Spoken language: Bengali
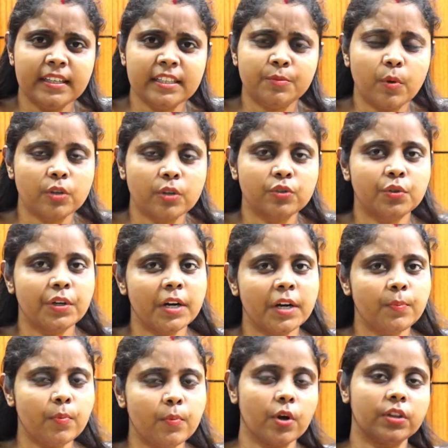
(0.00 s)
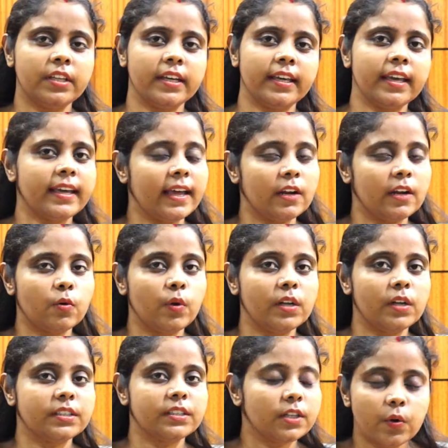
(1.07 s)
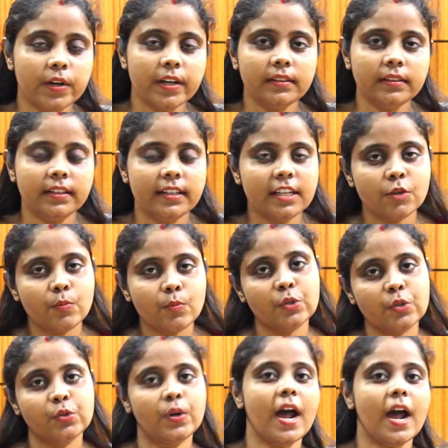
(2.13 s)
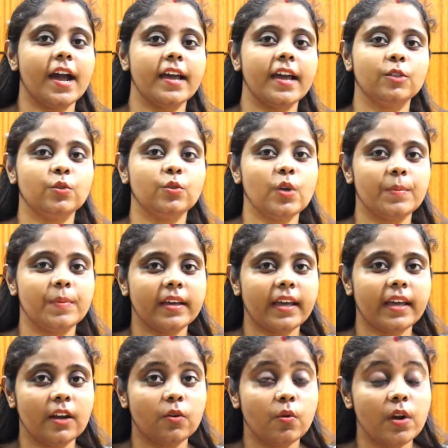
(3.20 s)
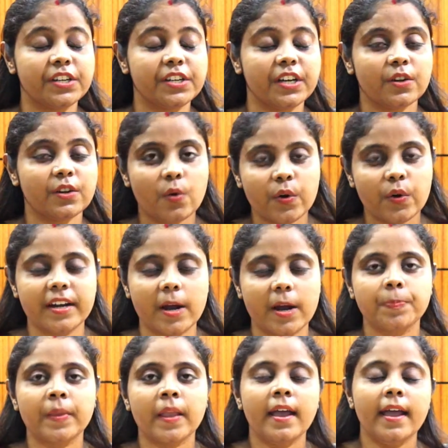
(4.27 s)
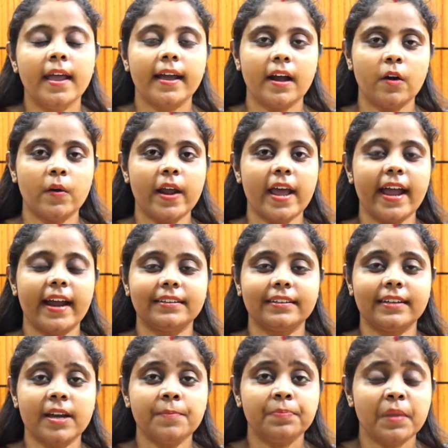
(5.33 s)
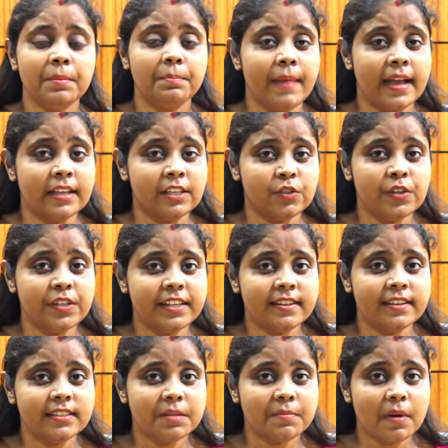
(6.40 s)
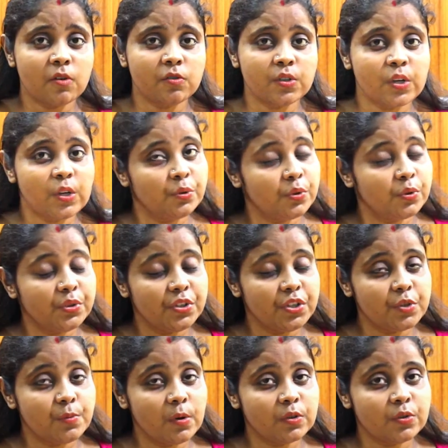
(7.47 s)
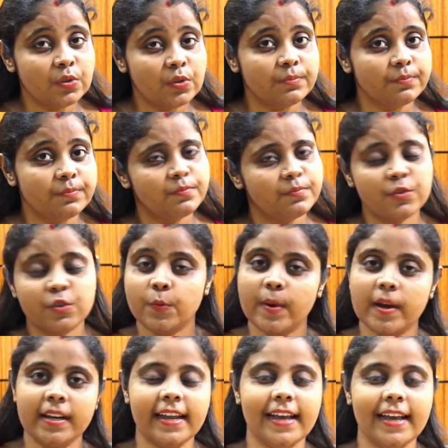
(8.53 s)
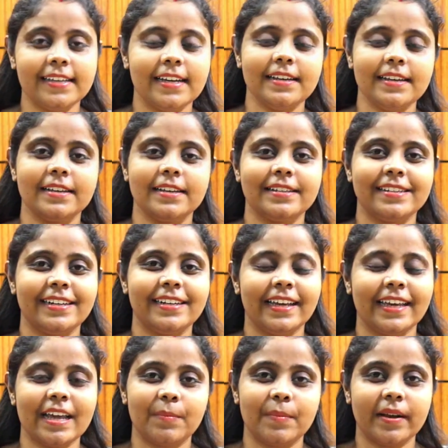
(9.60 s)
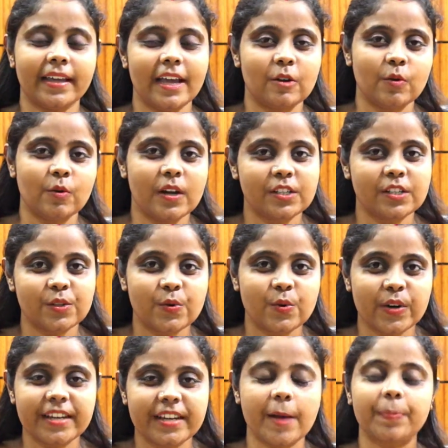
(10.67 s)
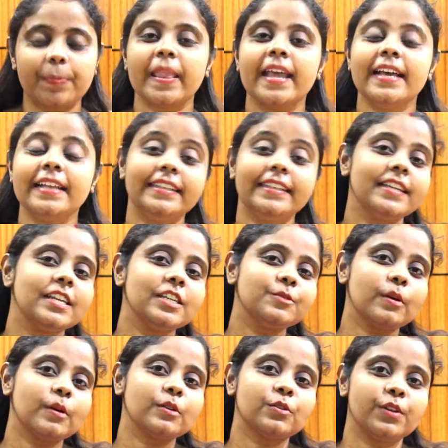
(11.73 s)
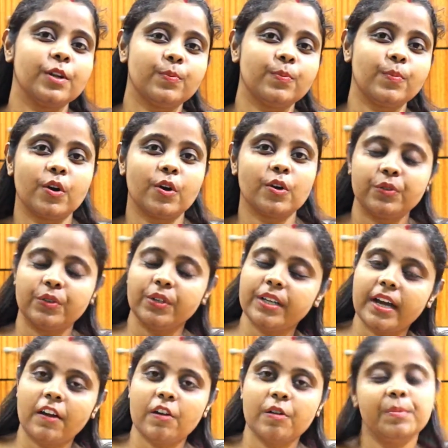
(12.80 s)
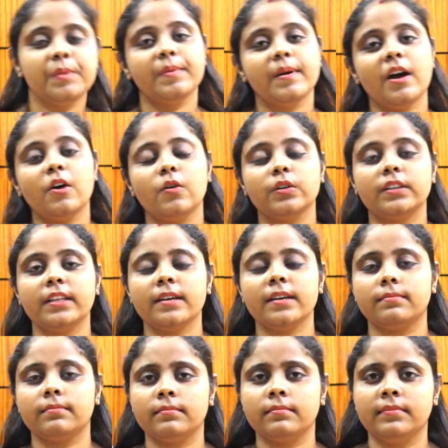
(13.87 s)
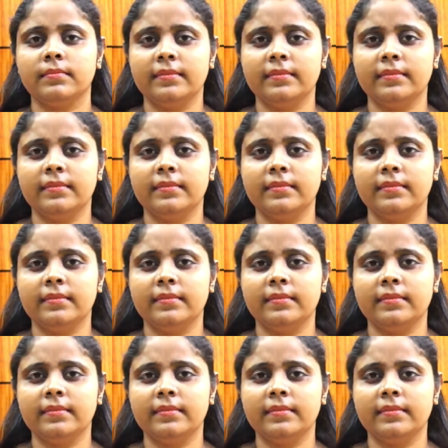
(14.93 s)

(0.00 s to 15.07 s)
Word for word: তিরিশ বছরের পর থেকে ক্যালকুলেশন করি তিরিশ বছর আগে কিন্তু আমরা ক্যালকুলেশন করি না কারণ একটা ম্যাচুরিটি আসতে মানুষের কিন্তু তিরিশ বছর সময় লেগে যায় সেটাকে আমরা ক্যালকুলেশন করি না তিরিশ বছরের পর যদি কারোর বিবাহ হতে